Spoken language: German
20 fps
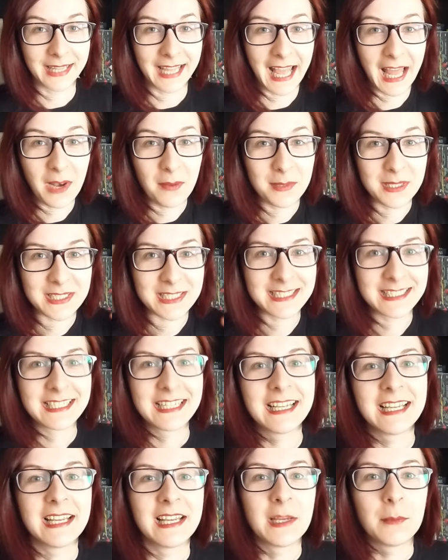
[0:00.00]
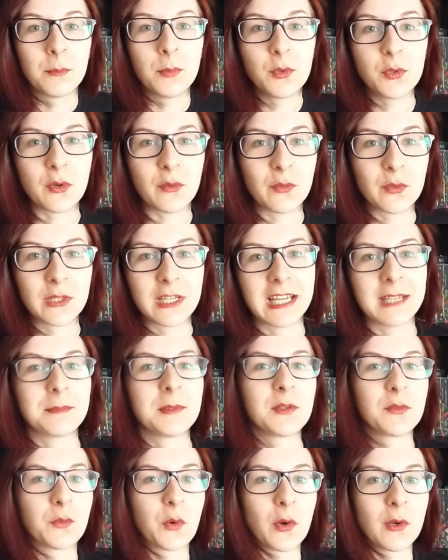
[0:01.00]
Hallo Menschen! Bücherwunder hat
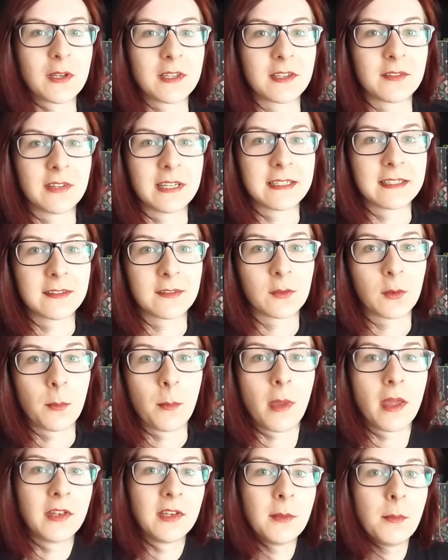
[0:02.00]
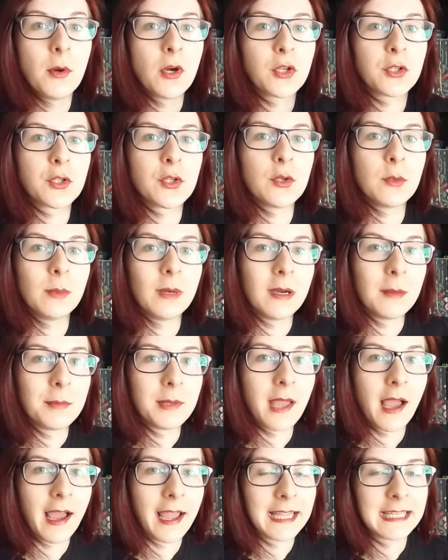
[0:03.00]
mich freundlicherweise zum The Booktuber
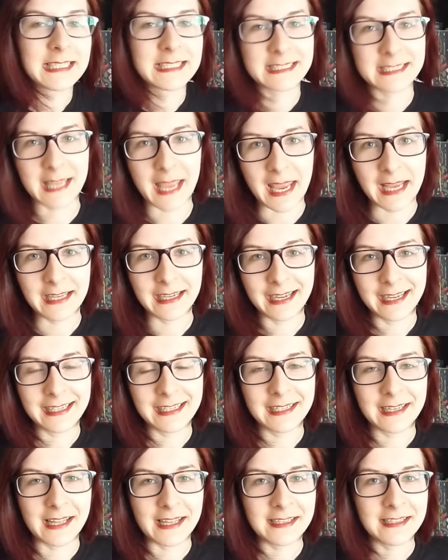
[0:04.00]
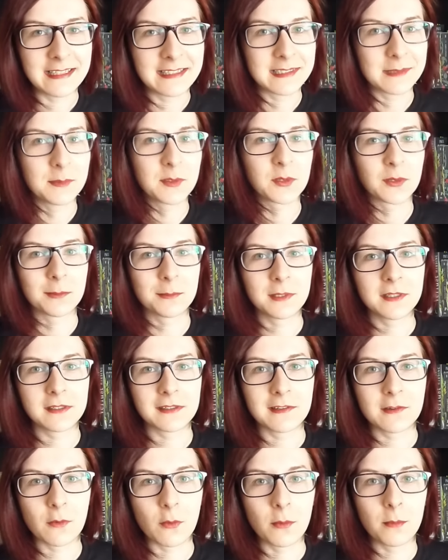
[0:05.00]
Behind Tag eingeladen, in dem es so ein
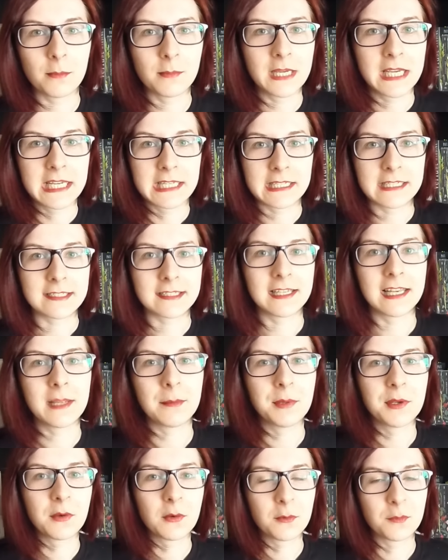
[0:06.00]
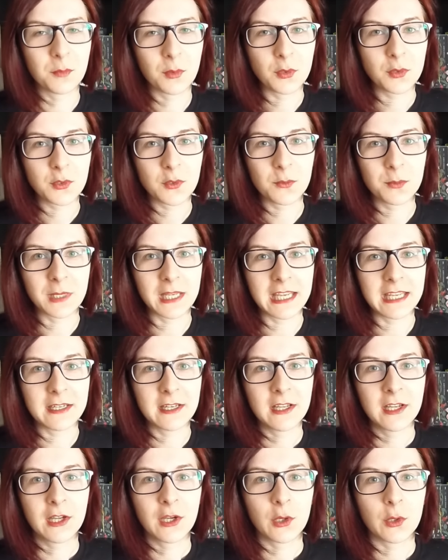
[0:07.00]
bisschen um das Leben und Booktube geht.
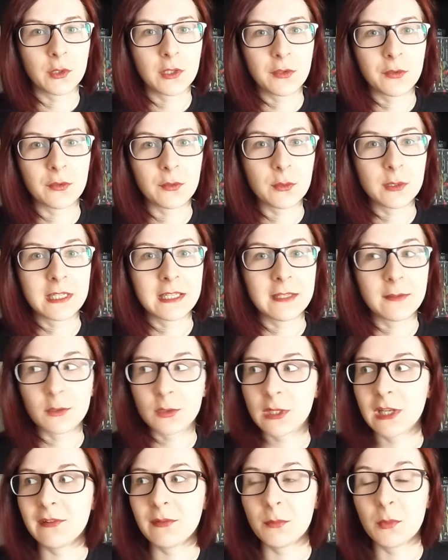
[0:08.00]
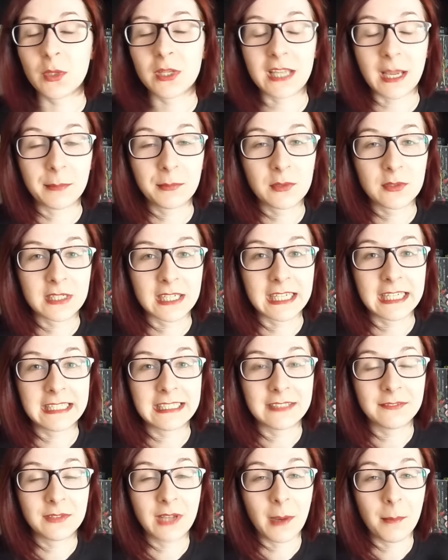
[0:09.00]
Und ich versuche den so schnell wie möglich abzudrehen,
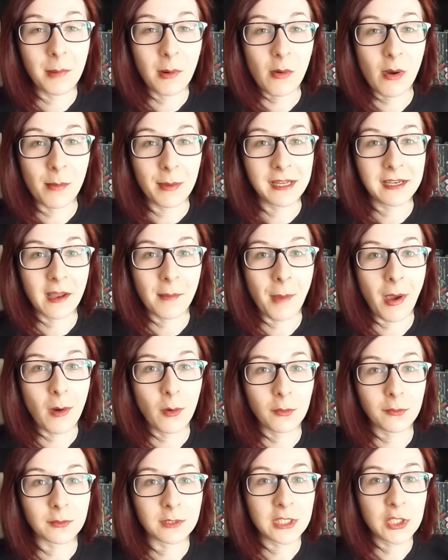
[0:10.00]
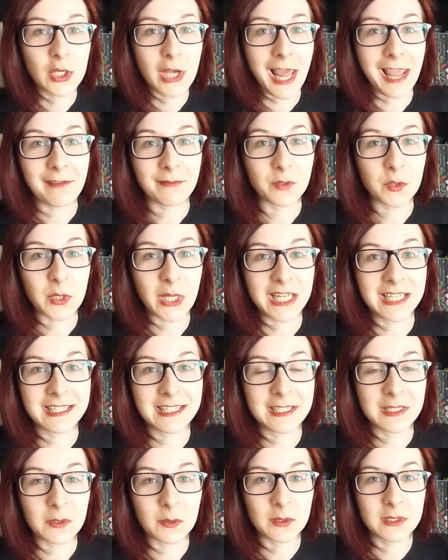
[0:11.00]
denn wir haben Bauarbeiter am Haus und die schleifen
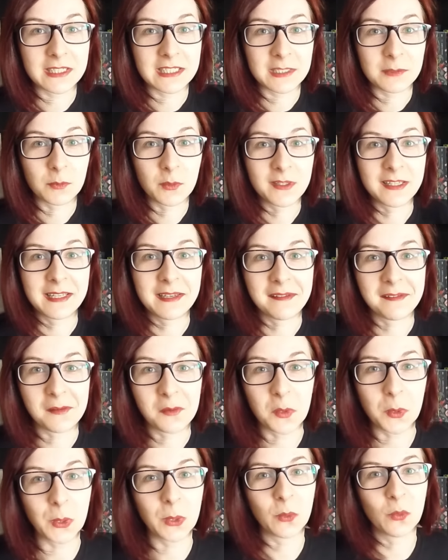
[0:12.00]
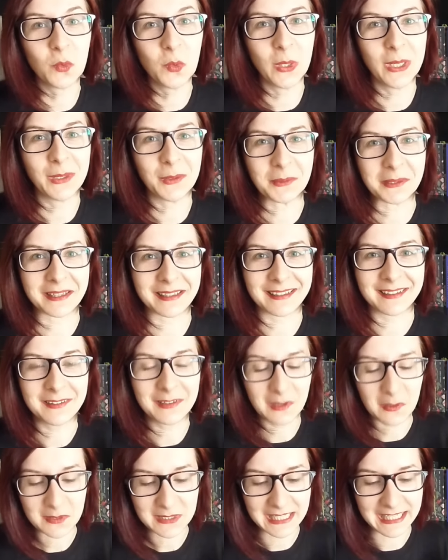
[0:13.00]
ständig und ich muss jede Sekunde Ruhe nutzen. Und
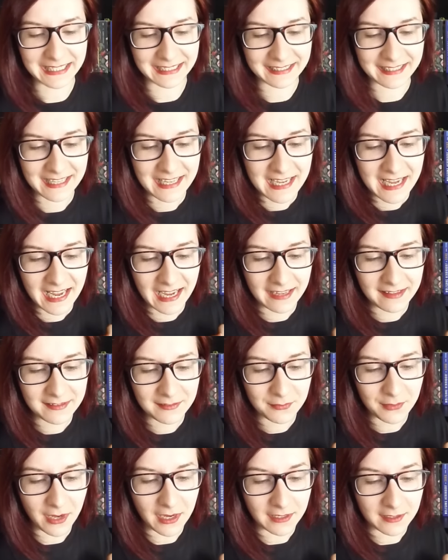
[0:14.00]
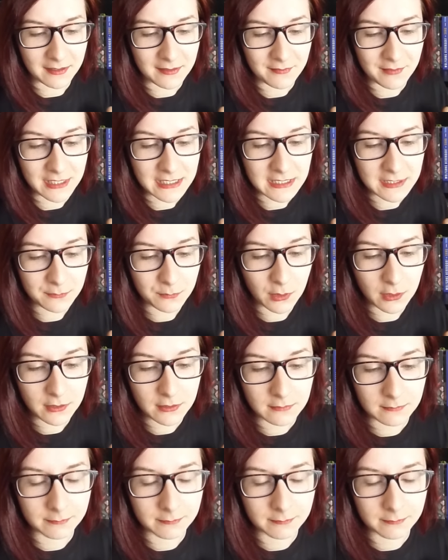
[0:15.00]
los geht's! Erste Frage. Welches Wort...